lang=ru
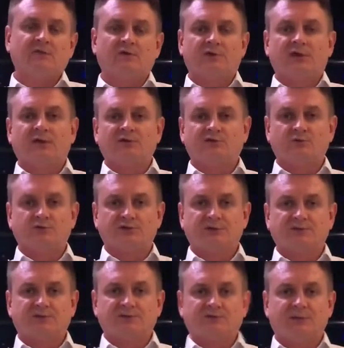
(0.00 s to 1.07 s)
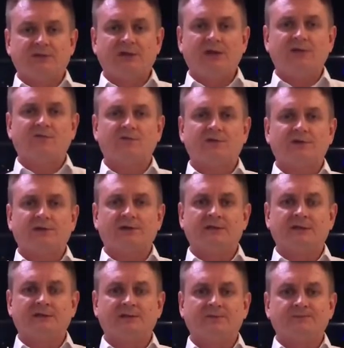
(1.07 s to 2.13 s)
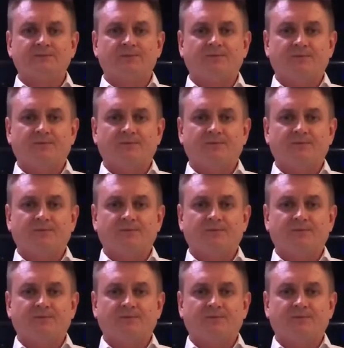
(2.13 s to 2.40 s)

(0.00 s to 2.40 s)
его также можно посмотреть в интернете.